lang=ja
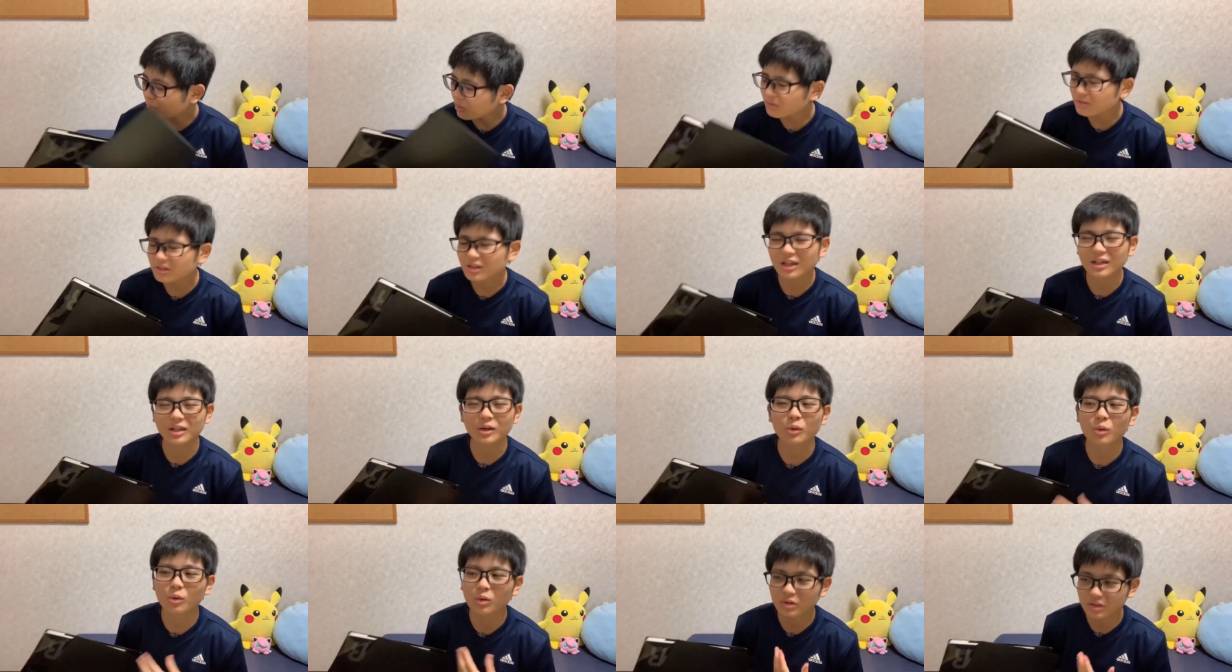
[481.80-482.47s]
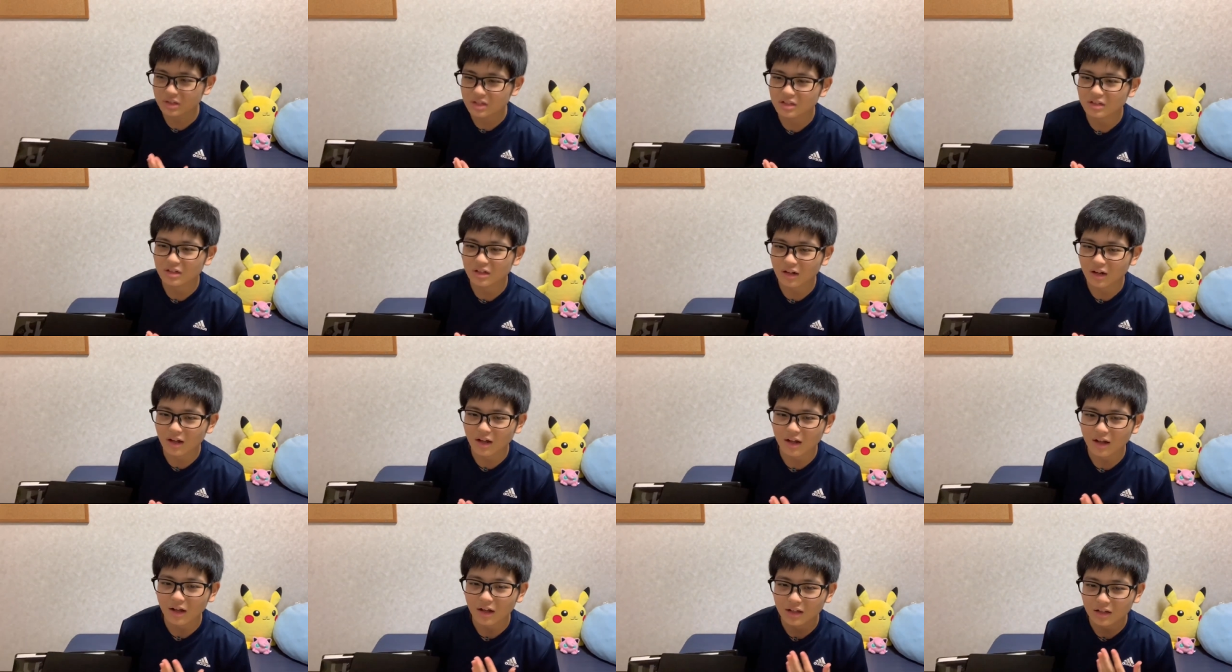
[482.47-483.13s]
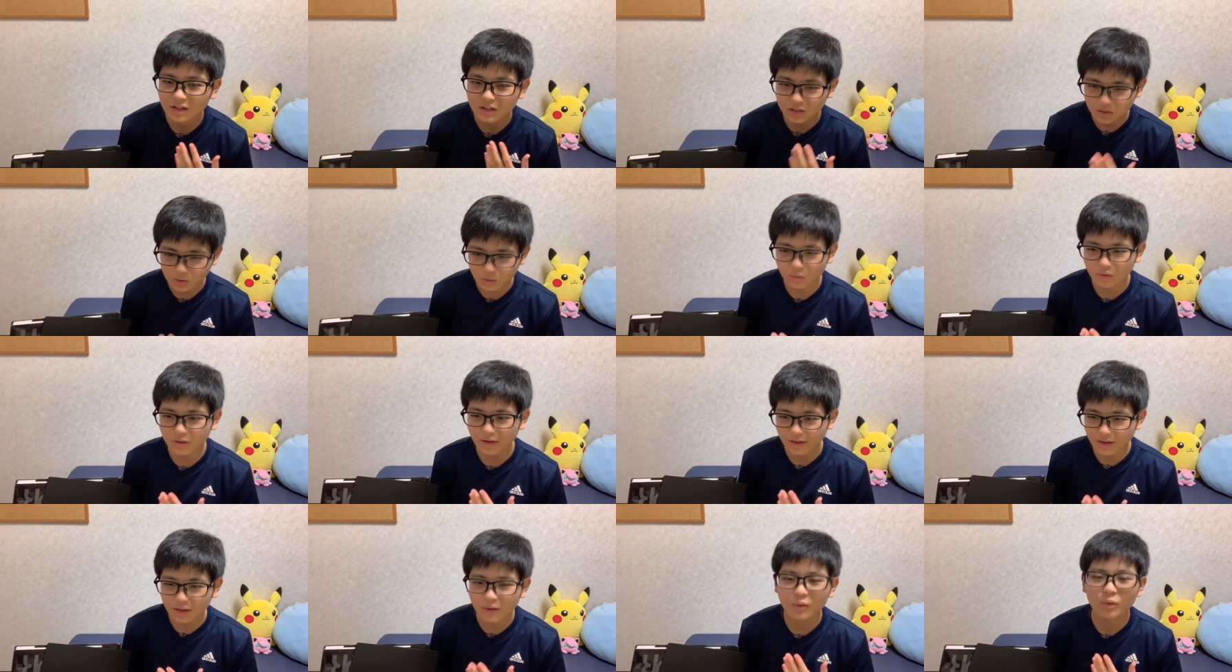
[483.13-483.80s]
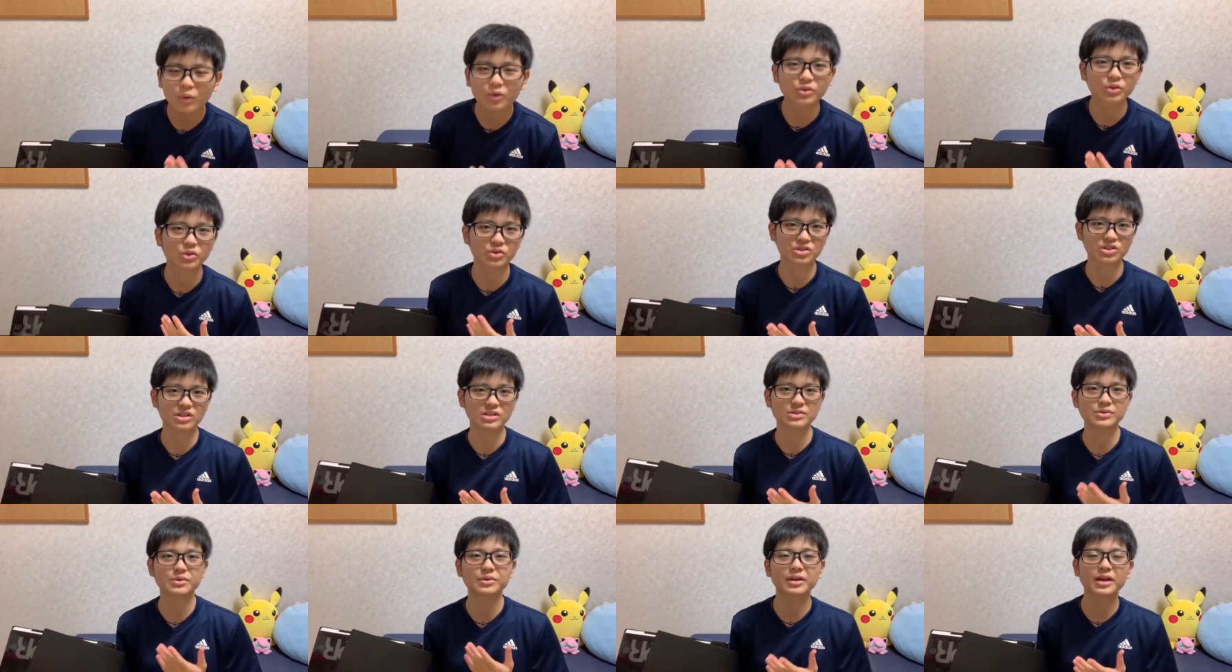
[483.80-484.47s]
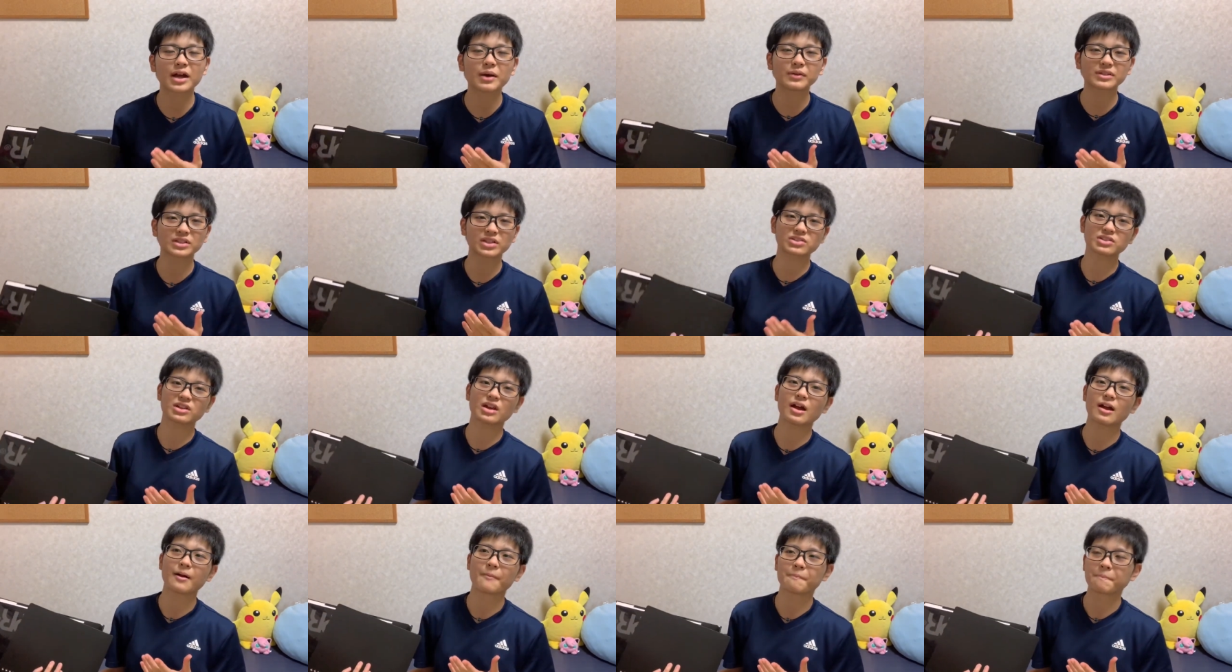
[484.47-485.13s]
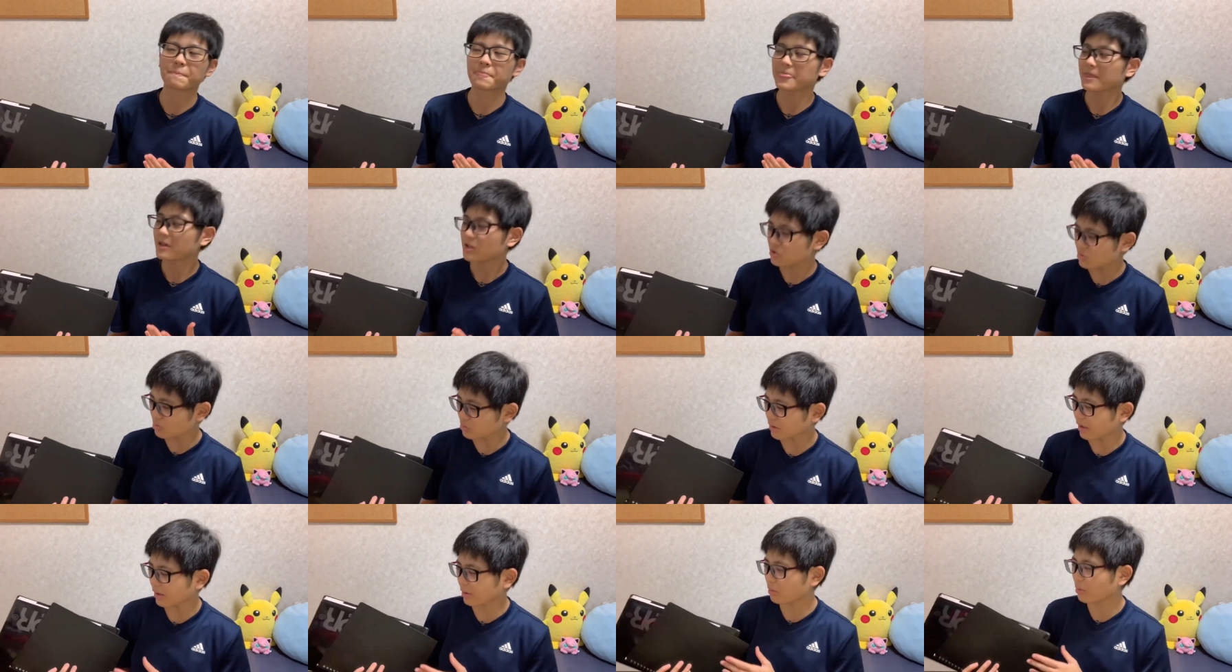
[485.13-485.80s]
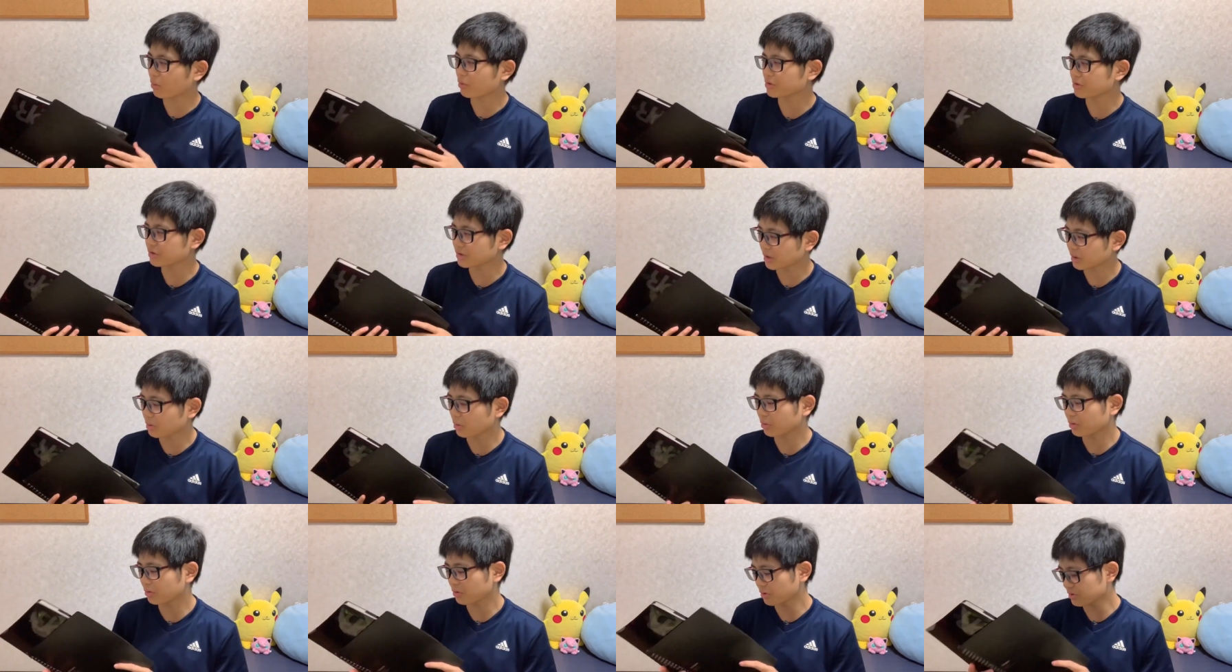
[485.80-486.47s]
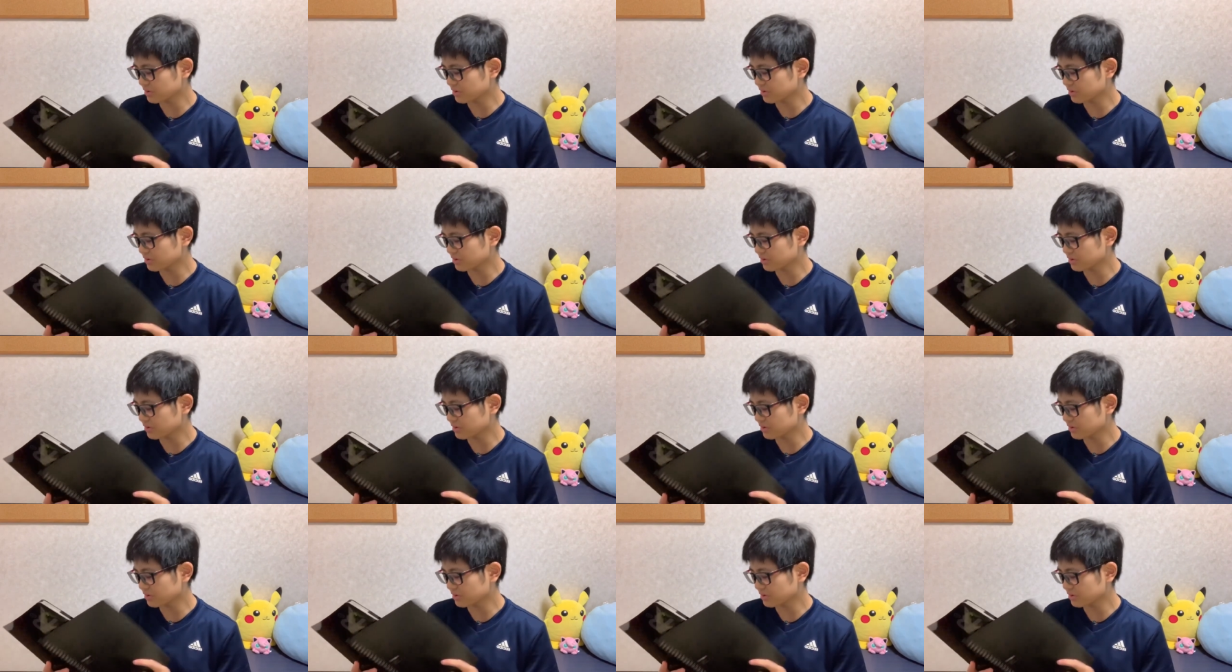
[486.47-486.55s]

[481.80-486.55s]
こんだけ怒ってるから、業界が動いてほしい。それか私が、将来こういうね、国